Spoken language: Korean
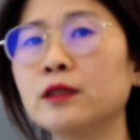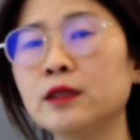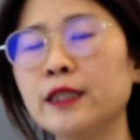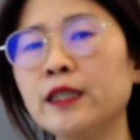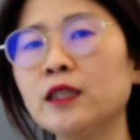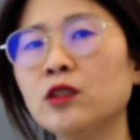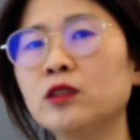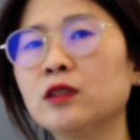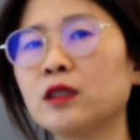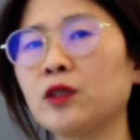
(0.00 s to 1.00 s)
사실
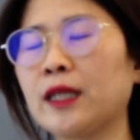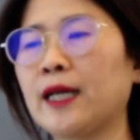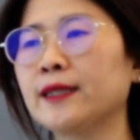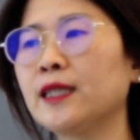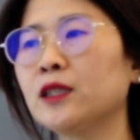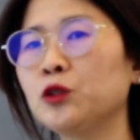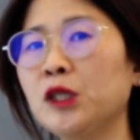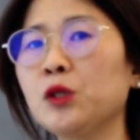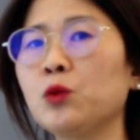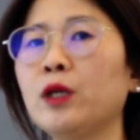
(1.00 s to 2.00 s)
책에서는 가장
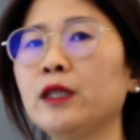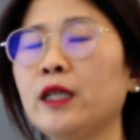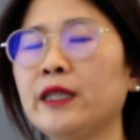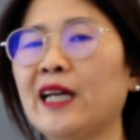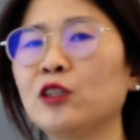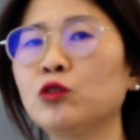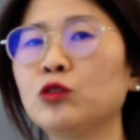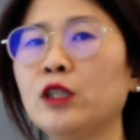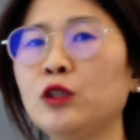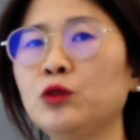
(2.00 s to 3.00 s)
최소한의
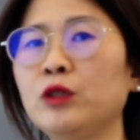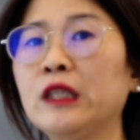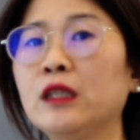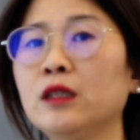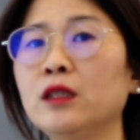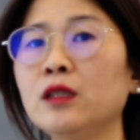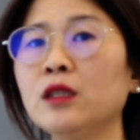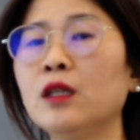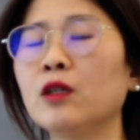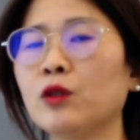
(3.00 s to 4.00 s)
양으로 할 수 있는
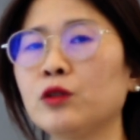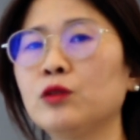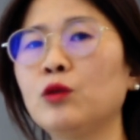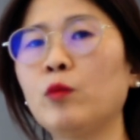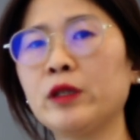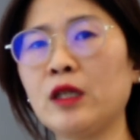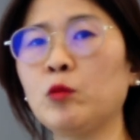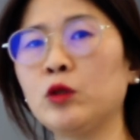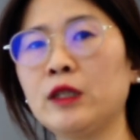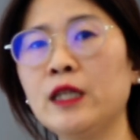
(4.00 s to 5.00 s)
것들로만 대
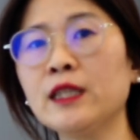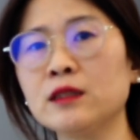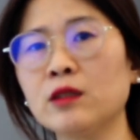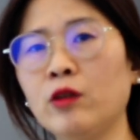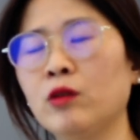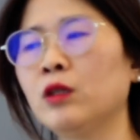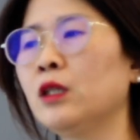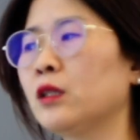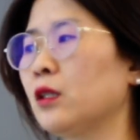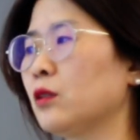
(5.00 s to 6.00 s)
m 을 해놨어요.
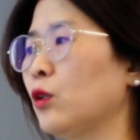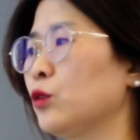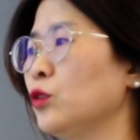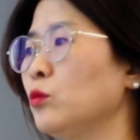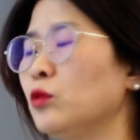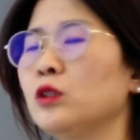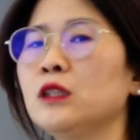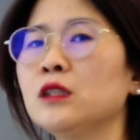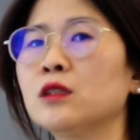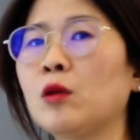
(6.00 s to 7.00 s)
그래서
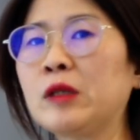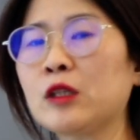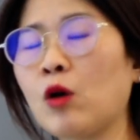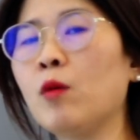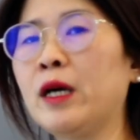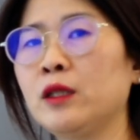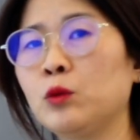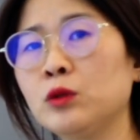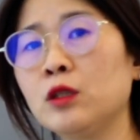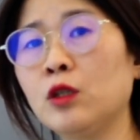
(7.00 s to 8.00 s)
충분히 그거보다 더
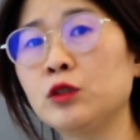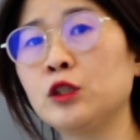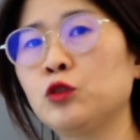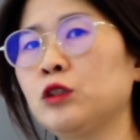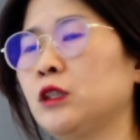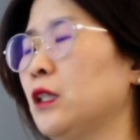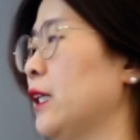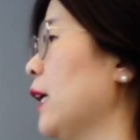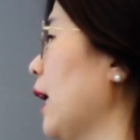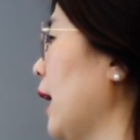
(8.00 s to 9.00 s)
많이 꽃을 넣으실 수
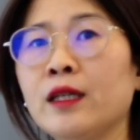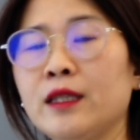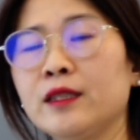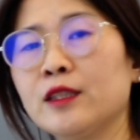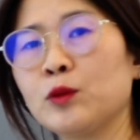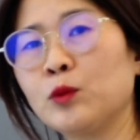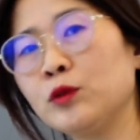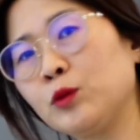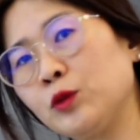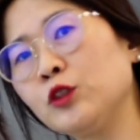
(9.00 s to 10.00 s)
있으니까 이렇게 해서
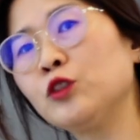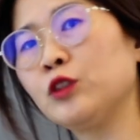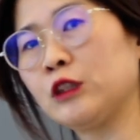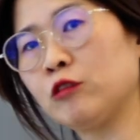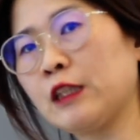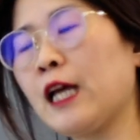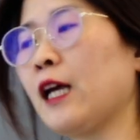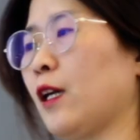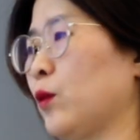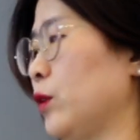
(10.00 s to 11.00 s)
꽃을 꽂을 수
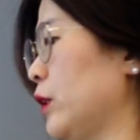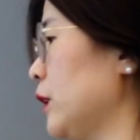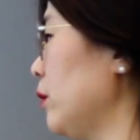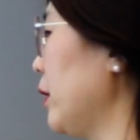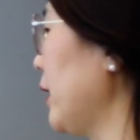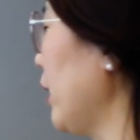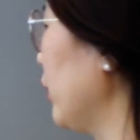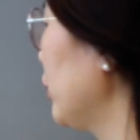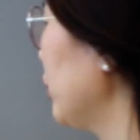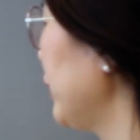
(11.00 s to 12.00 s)
있구나 라고 여기시면 돼요. 그리고